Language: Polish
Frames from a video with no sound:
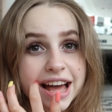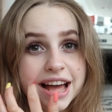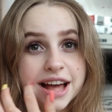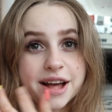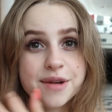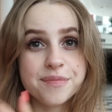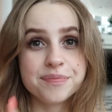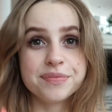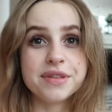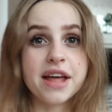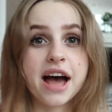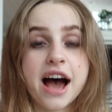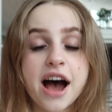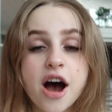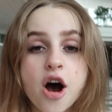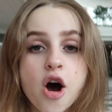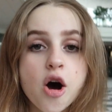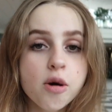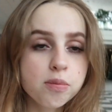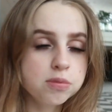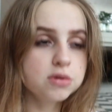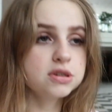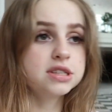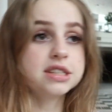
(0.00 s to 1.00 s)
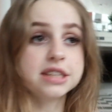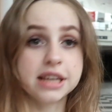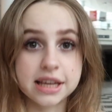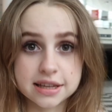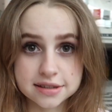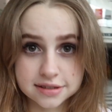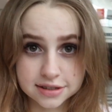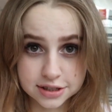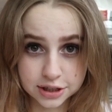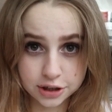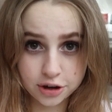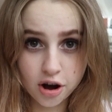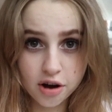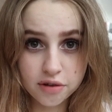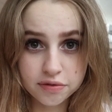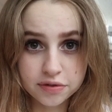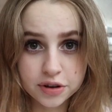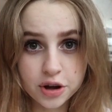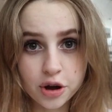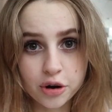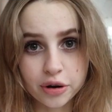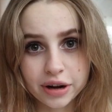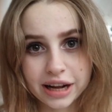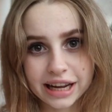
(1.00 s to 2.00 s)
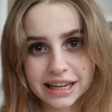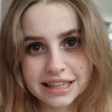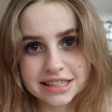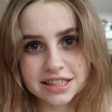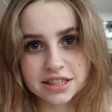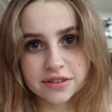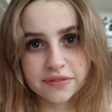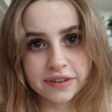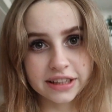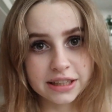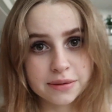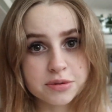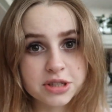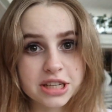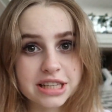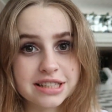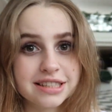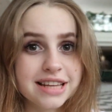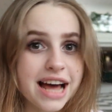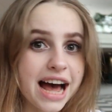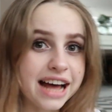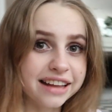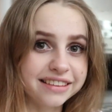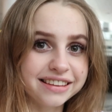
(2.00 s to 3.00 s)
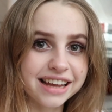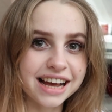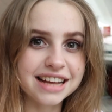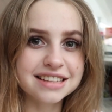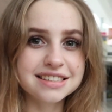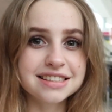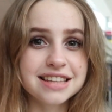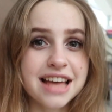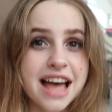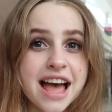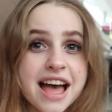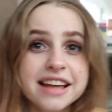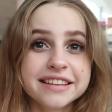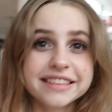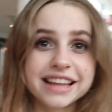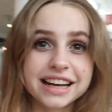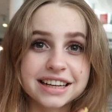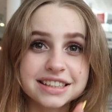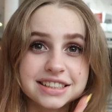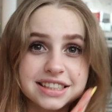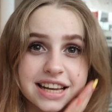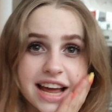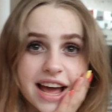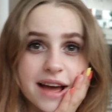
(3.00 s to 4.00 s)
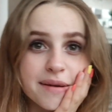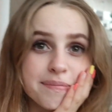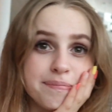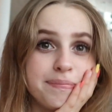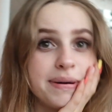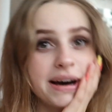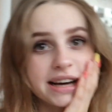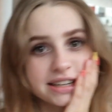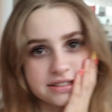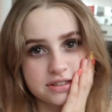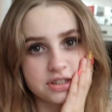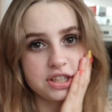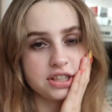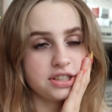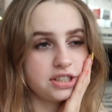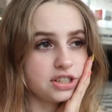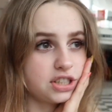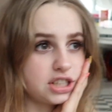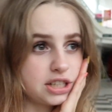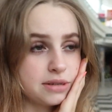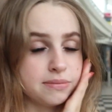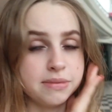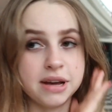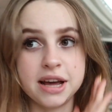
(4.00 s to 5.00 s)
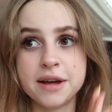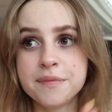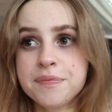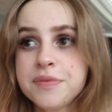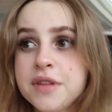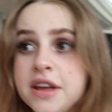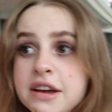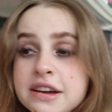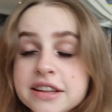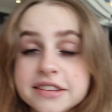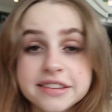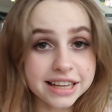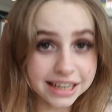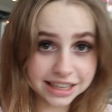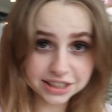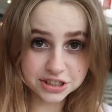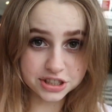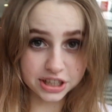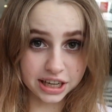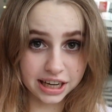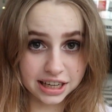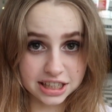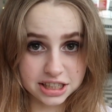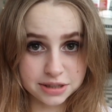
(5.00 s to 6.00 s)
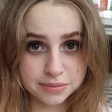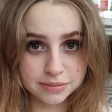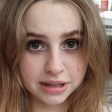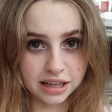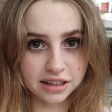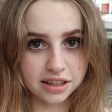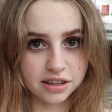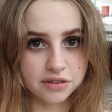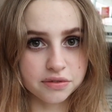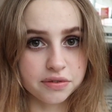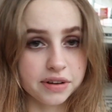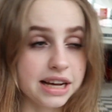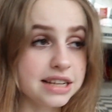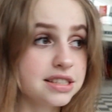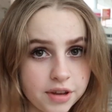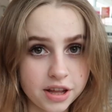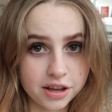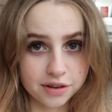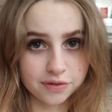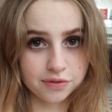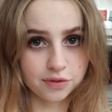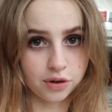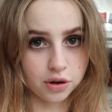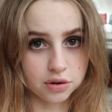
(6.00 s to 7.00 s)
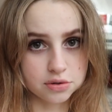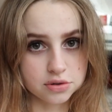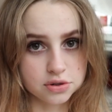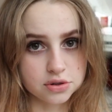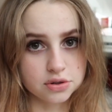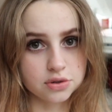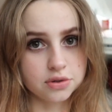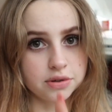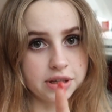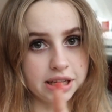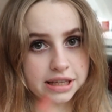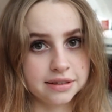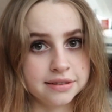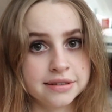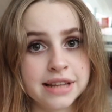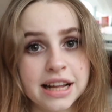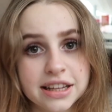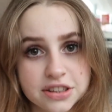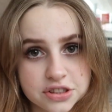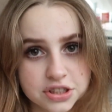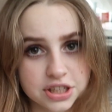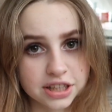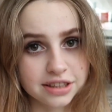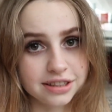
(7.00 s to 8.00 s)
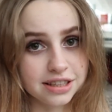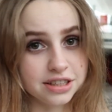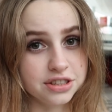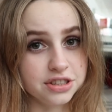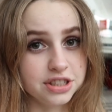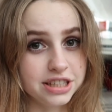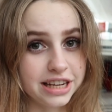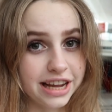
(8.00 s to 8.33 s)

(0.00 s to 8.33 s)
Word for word: e, na obóz językowy organizowany przez ATAS, także bardzo się cieszymy. Tyle czekaliśmy na ten wyjazd, w końcu nadszedł ten